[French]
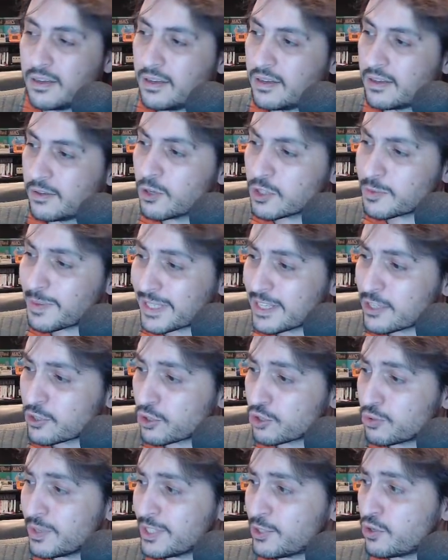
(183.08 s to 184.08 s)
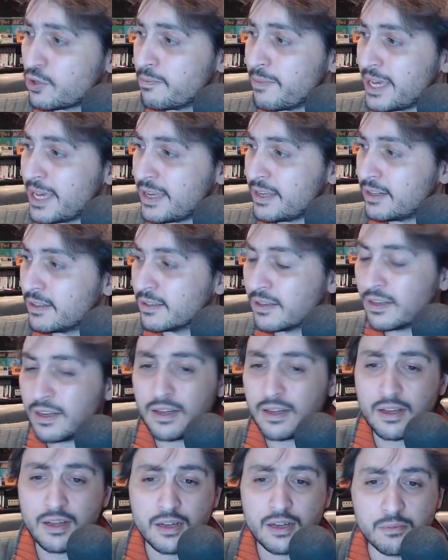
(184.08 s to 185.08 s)
Donc ce matin, je reçois ce mail.
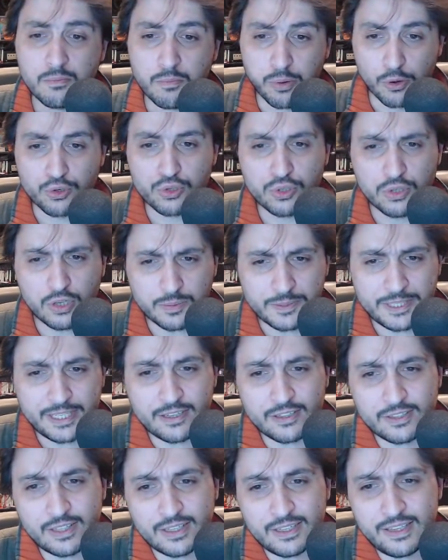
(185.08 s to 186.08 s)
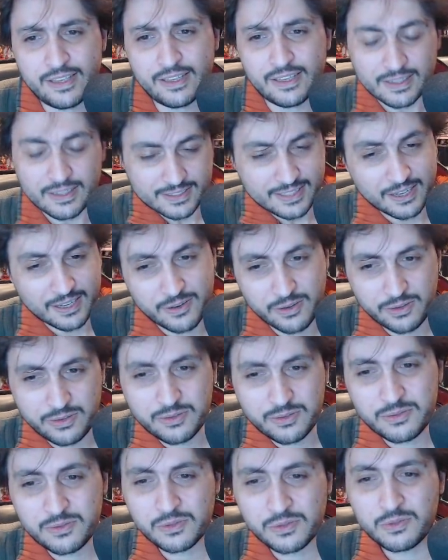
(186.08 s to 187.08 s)
Bonjour psychodélique, salut
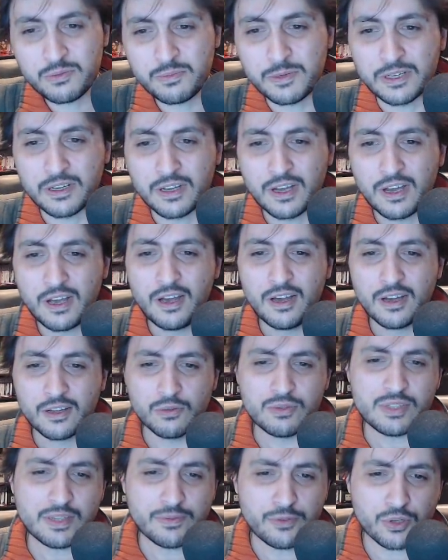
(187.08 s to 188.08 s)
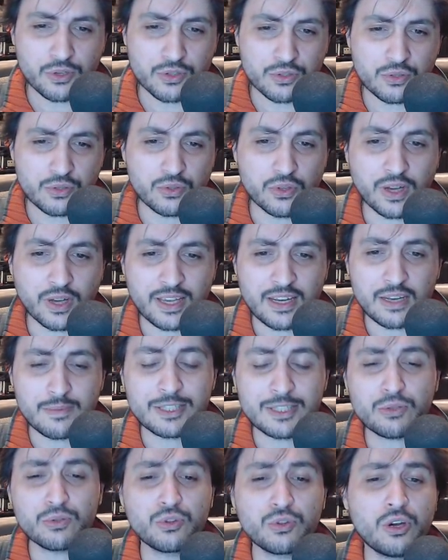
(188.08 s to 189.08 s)
YouTube. Nous avons reçu une
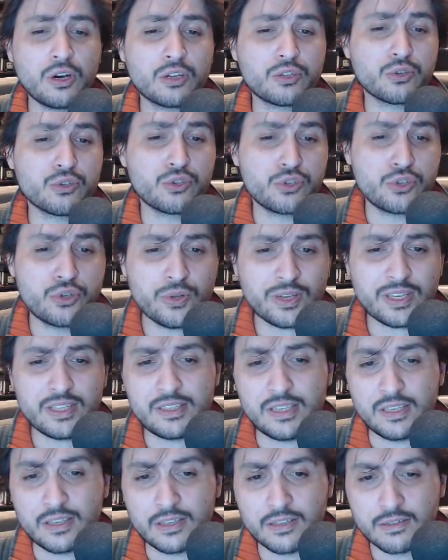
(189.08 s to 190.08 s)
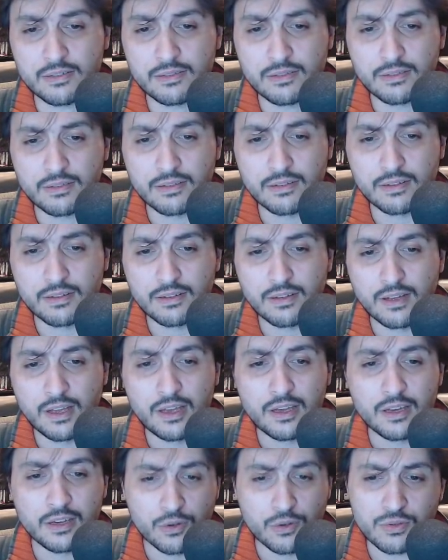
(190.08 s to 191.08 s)
réclamation d'ordre juridique
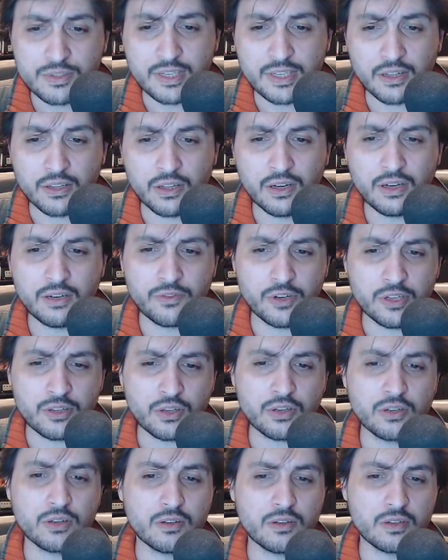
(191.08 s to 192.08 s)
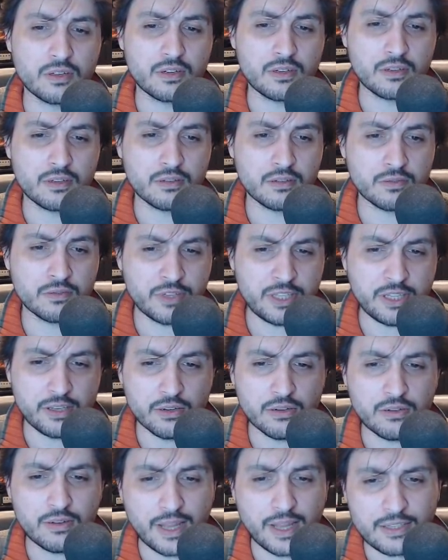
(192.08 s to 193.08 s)
concernant votre
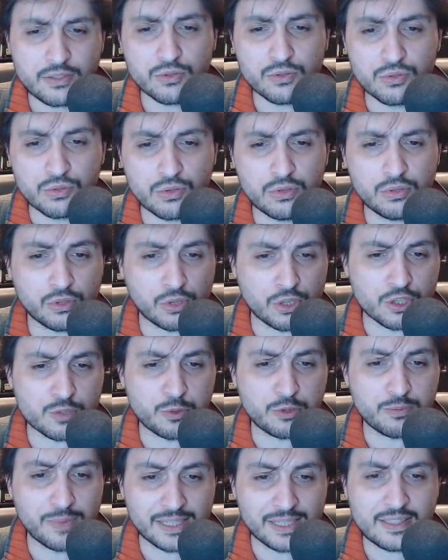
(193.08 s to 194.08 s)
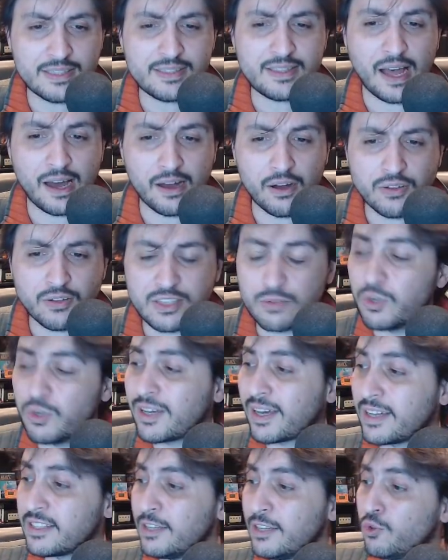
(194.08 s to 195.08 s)
vidéo L'ex L'ex-dusul de Transpute Marxiste à Antivo
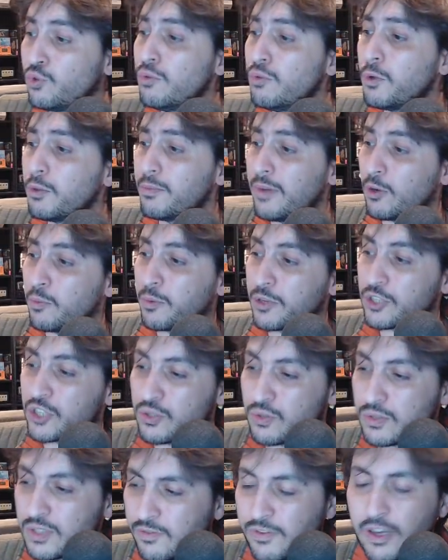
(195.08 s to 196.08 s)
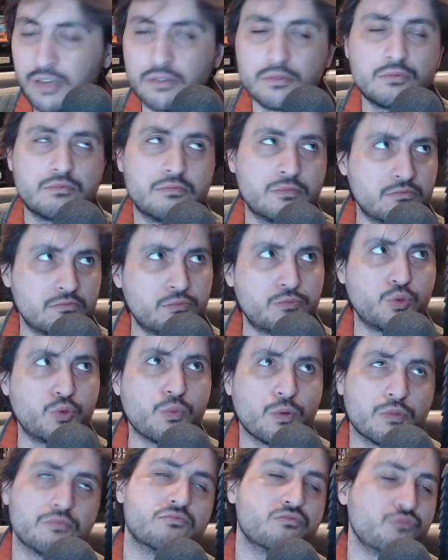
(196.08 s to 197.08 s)
Chrétienne. Tout le monde m'a reproché ce titre, enfin tout le
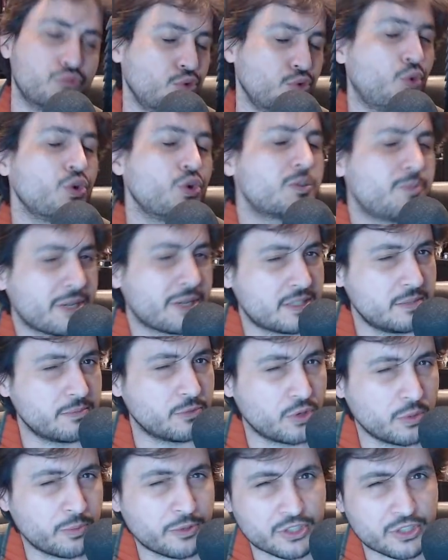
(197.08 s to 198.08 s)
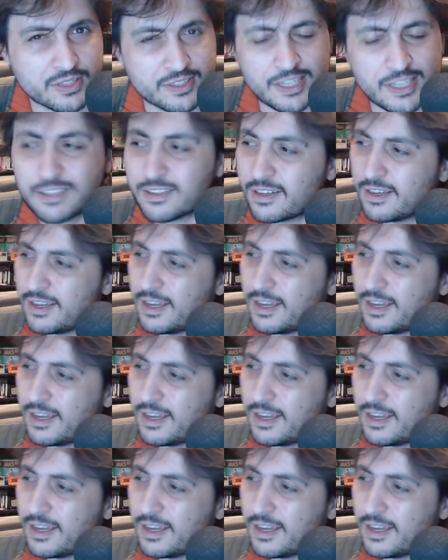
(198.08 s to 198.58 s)
monde, une grosse partie m'ont reproché ce titre.